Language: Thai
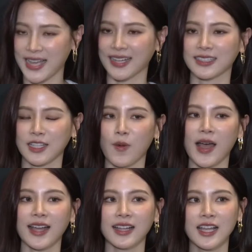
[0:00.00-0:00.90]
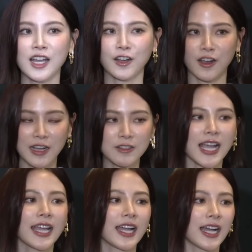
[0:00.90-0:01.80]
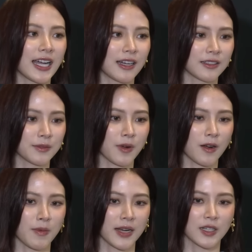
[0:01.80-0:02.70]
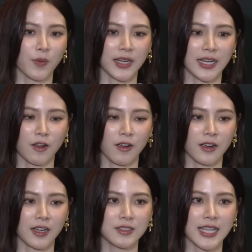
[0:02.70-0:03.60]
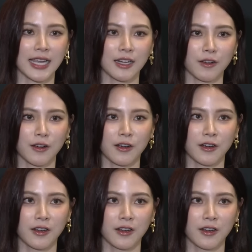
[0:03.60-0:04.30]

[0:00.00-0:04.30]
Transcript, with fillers: มากแต่ว่าก็เข้าใจค่ะพอมาถึงวันนี้เราก็เข้าใจแล้วก็